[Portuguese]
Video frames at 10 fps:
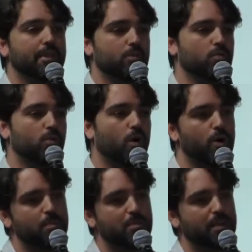Então, qual é
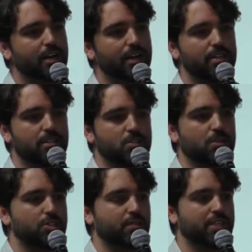a primeira legalização
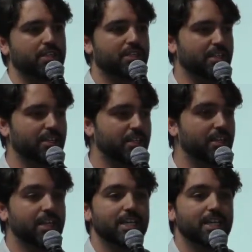que a gente vai ter que entender?